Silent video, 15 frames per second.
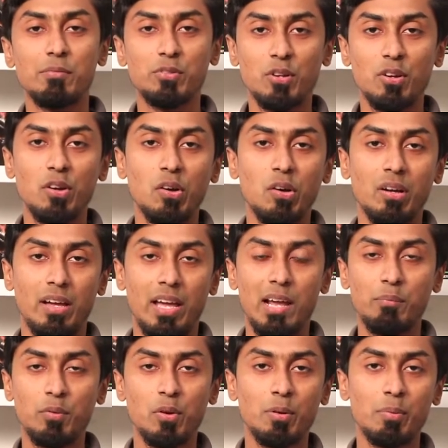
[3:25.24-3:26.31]
টিপসগুলো
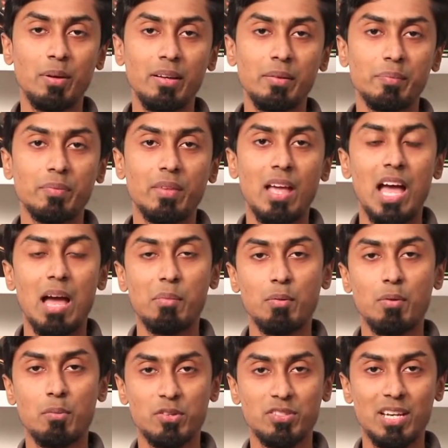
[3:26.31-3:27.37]
হেল্প করবে আমি
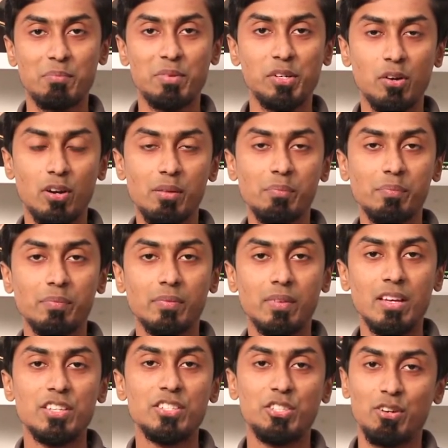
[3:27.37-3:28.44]
মোহাম্মদ সাব্বির করিম
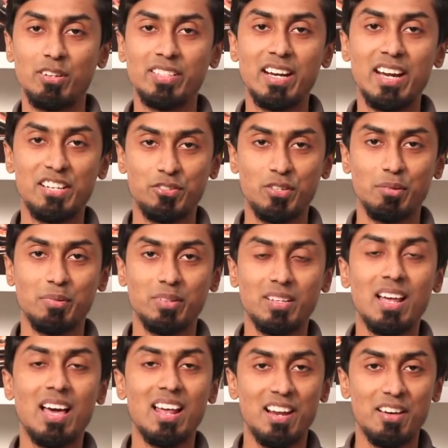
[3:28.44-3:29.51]
সি ইউ দ্য নেক্সট
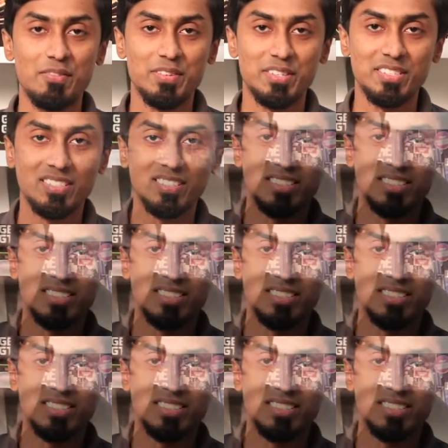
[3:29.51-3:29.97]
আল্লাহ হাফিজ